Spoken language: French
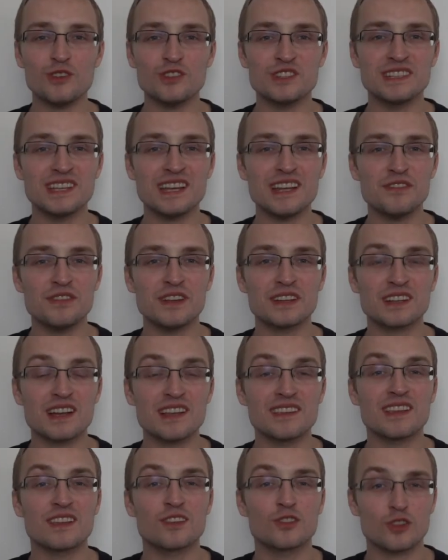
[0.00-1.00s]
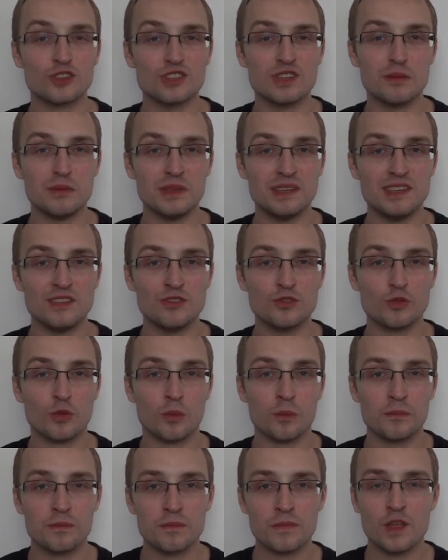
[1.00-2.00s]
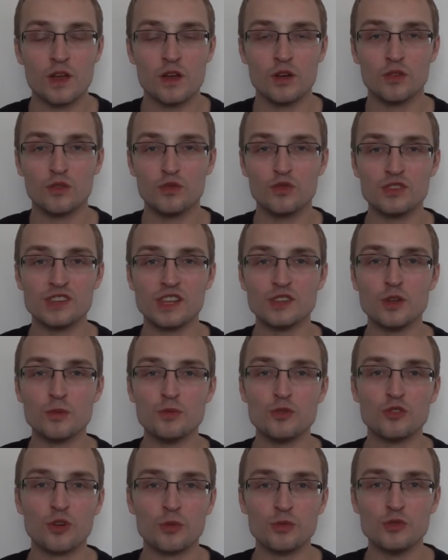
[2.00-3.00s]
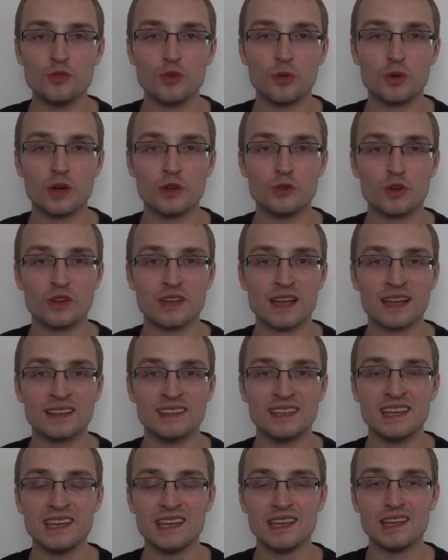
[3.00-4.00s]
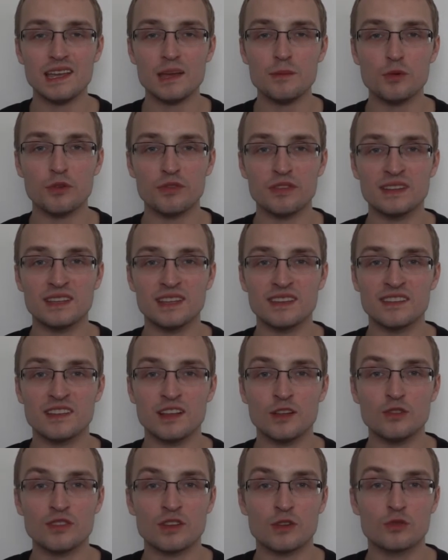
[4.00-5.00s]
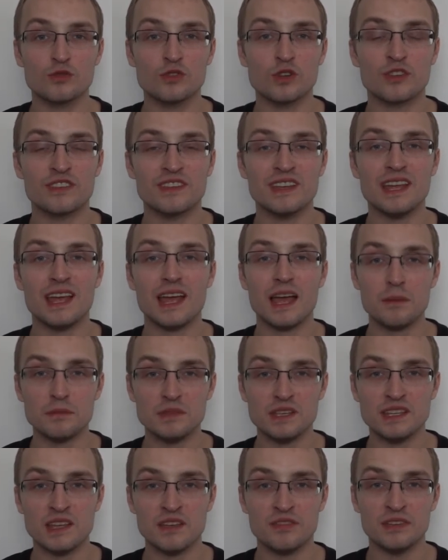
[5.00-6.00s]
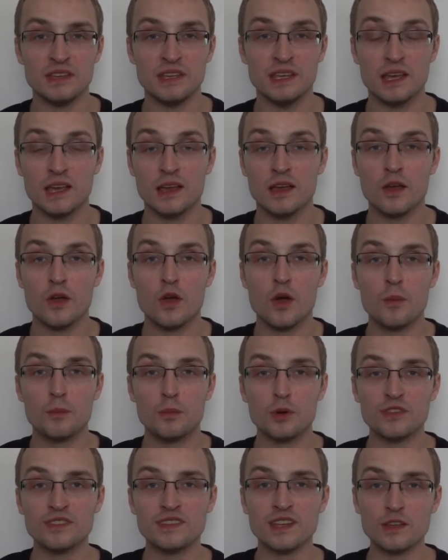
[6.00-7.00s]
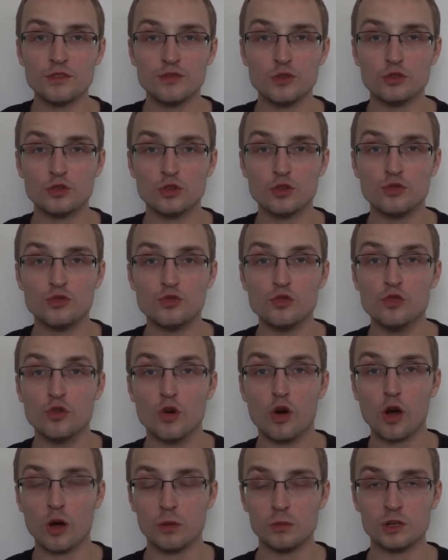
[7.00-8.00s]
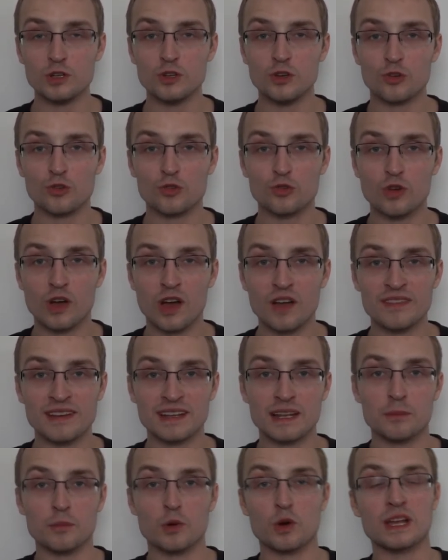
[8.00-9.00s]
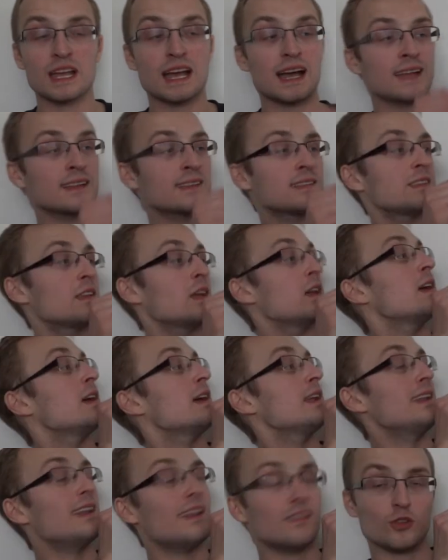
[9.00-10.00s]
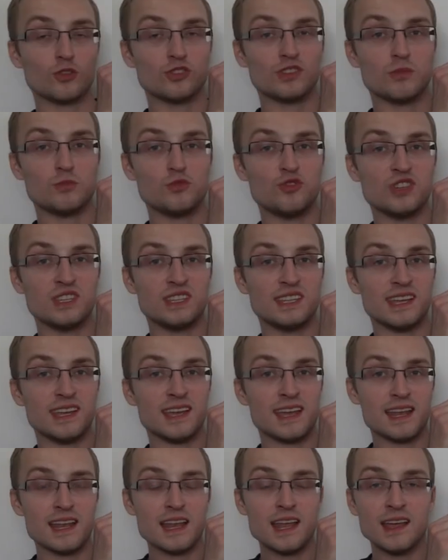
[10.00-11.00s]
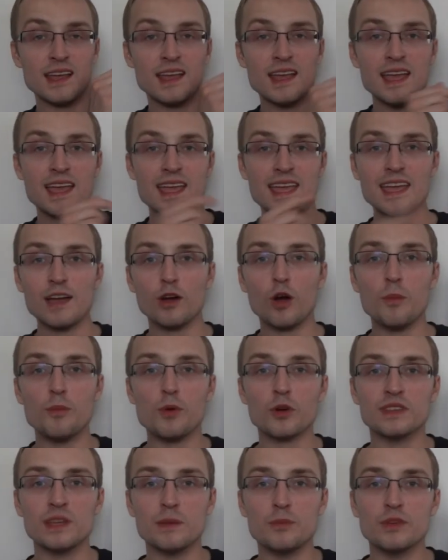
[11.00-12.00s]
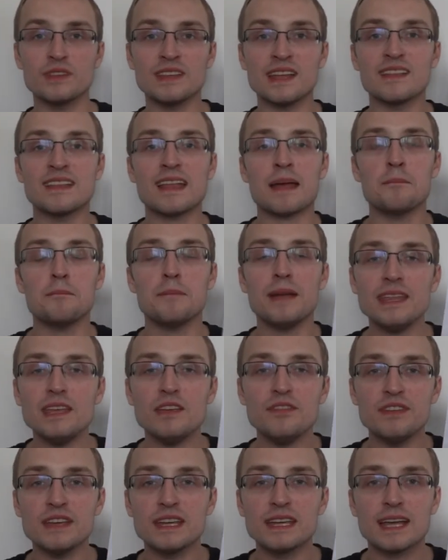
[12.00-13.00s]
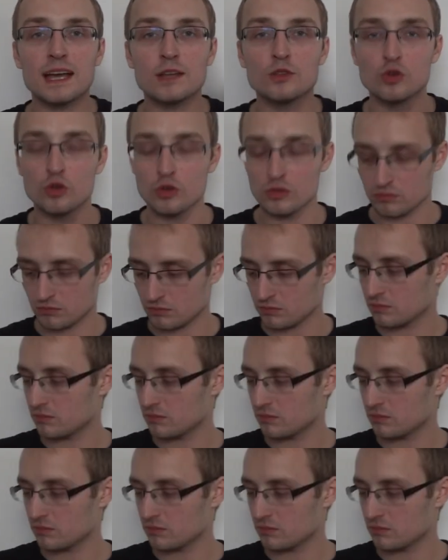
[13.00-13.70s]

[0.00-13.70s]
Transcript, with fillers: le JTL fêtera sa centième édition. Vous êtes de plus en plus nombreux à nous regarder et pour fêter cela, nous allons vous lancer un petit défi. Postez une photo de vous en mode lançois avec la pancarte La centième du JTL et remportez peut-être un magnifique cadeau,